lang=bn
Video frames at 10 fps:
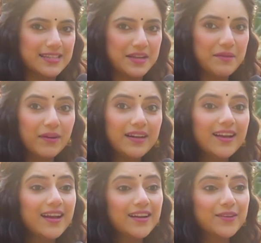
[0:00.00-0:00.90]
আছে বাট
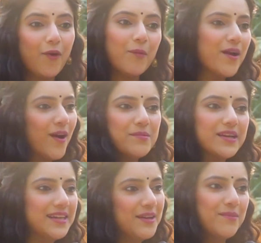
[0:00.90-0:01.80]
কবে
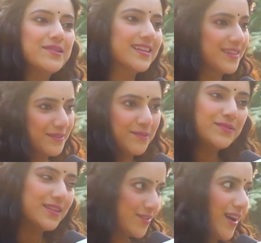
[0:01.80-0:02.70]
হবে কি হবে সেরকম
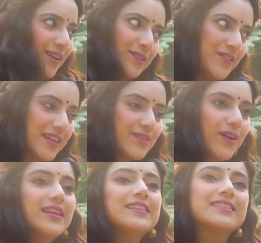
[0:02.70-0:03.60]
কিছু এখনও ফিক্স
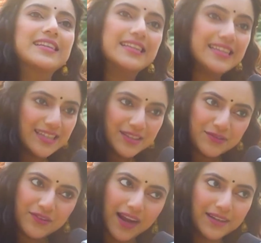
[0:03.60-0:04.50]
হয়নি যেদিন
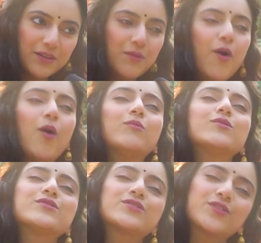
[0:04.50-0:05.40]
কিছু ফাইনাল হবে
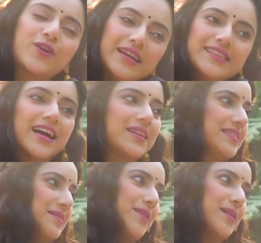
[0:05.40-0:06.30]
অবশ্যই
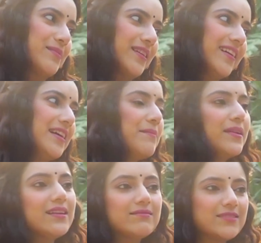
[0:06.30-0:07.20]
জানতে পারবে
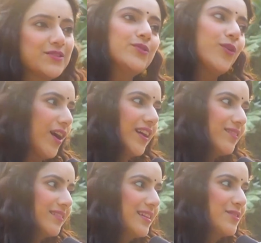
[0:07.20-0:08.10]
মানে কিছু
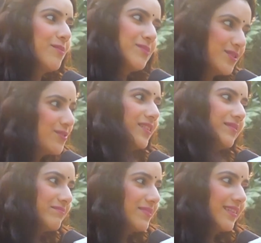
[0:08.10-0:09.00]
লোকানোর নেই সব কিছুই
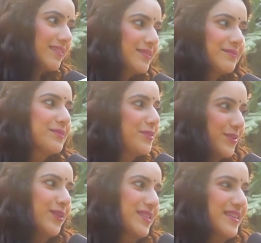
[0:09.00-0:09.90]

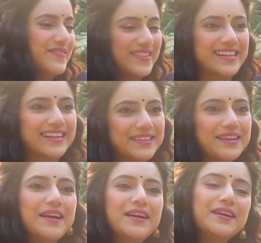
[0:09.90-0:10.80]
সোশ্যাল মিডিয়াতে
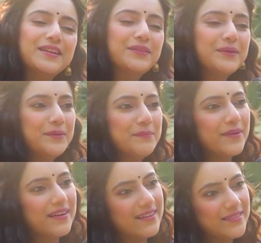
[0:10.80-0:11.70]
তো
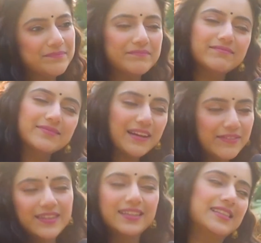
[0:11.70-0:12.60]

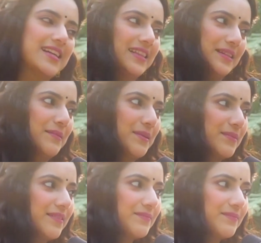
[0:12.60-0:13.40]
ডেফিনেটলি জানতে পারবে